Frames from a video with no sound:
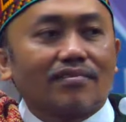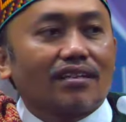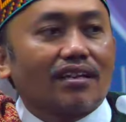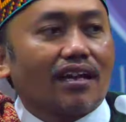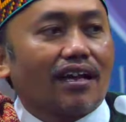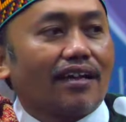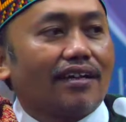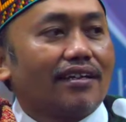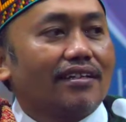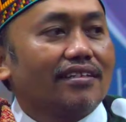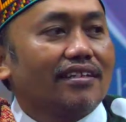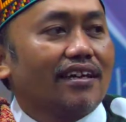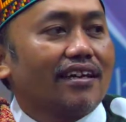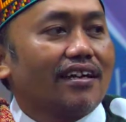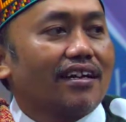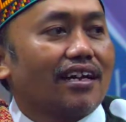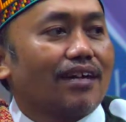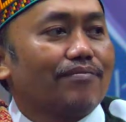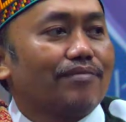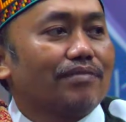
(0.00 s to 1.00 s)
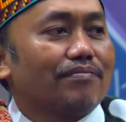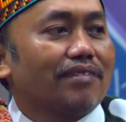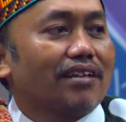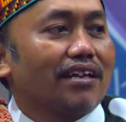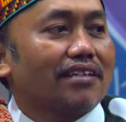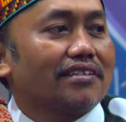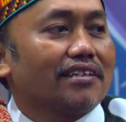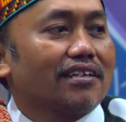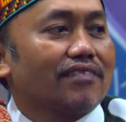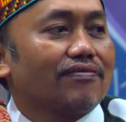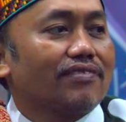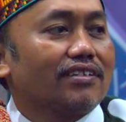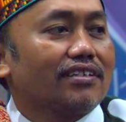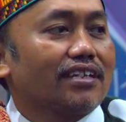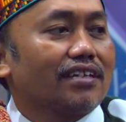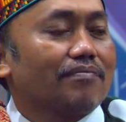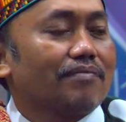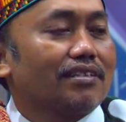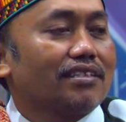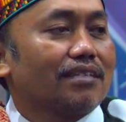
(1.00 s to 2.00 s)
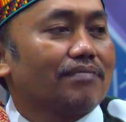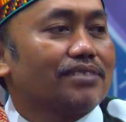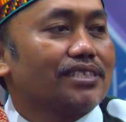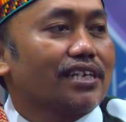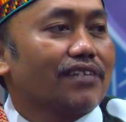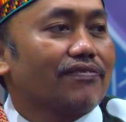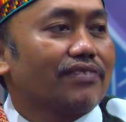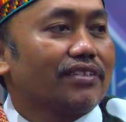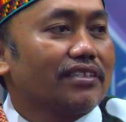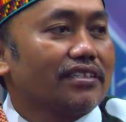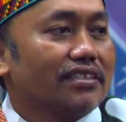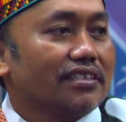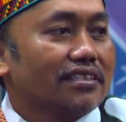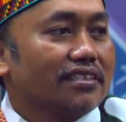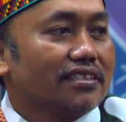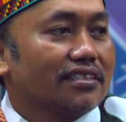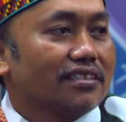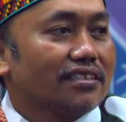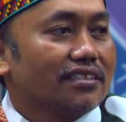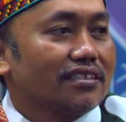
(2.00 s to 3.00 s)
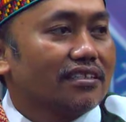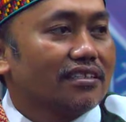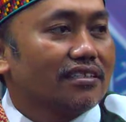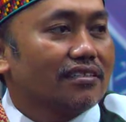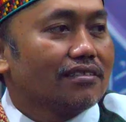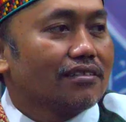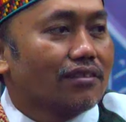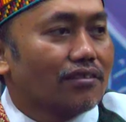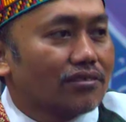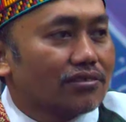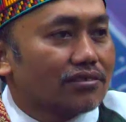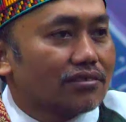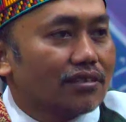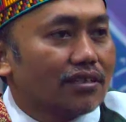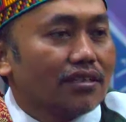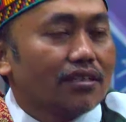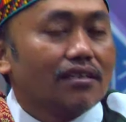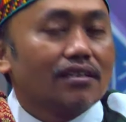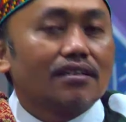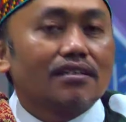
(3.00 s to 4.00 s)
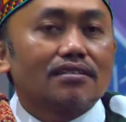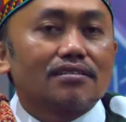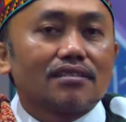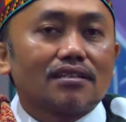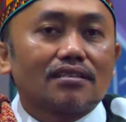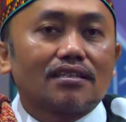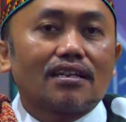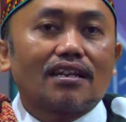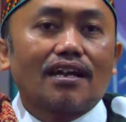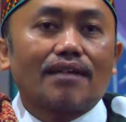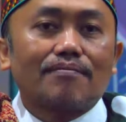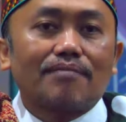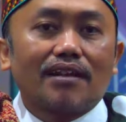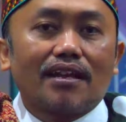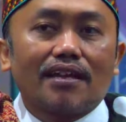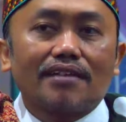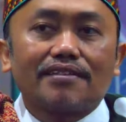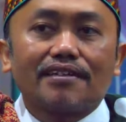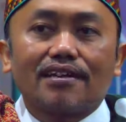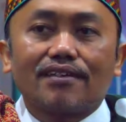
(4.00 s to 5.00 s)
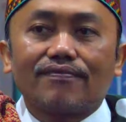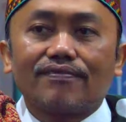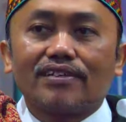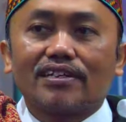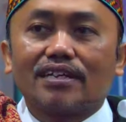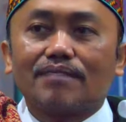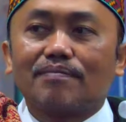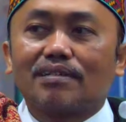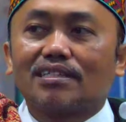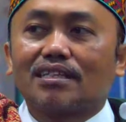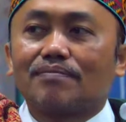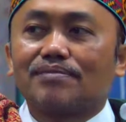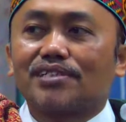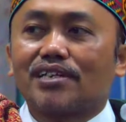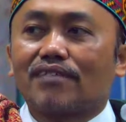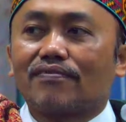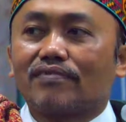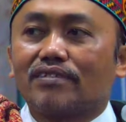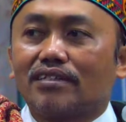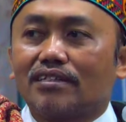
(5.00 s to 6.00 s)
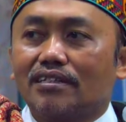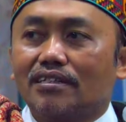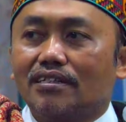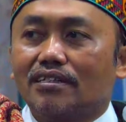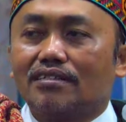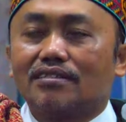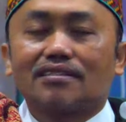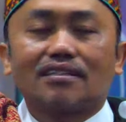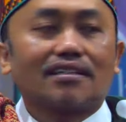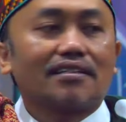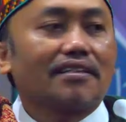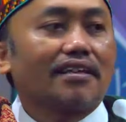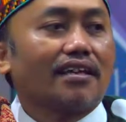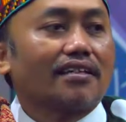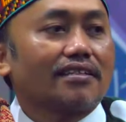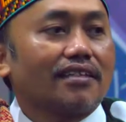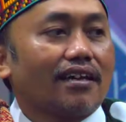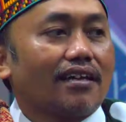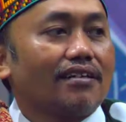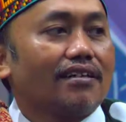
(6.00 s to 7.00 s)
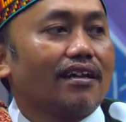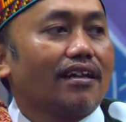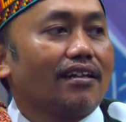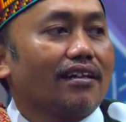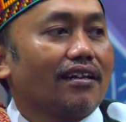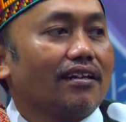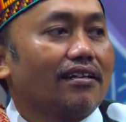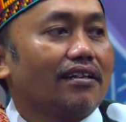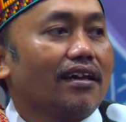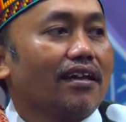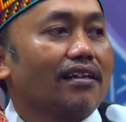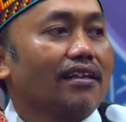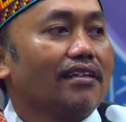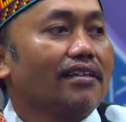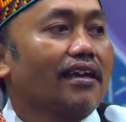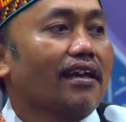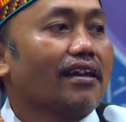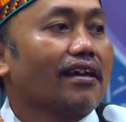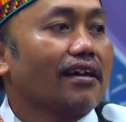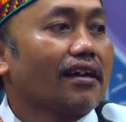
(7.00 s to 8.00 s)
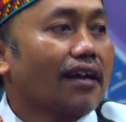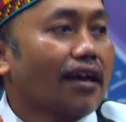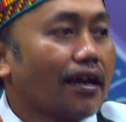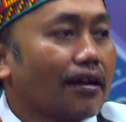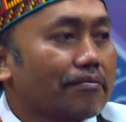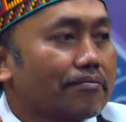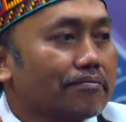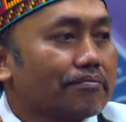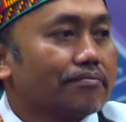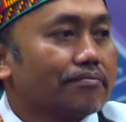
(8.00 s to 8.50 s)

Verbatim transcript: akhirnya kami belajar fikih mazhab syafi'i terus setelah belajar fikih mazhab syafi'i ternyata dalil-dalilnya lengkap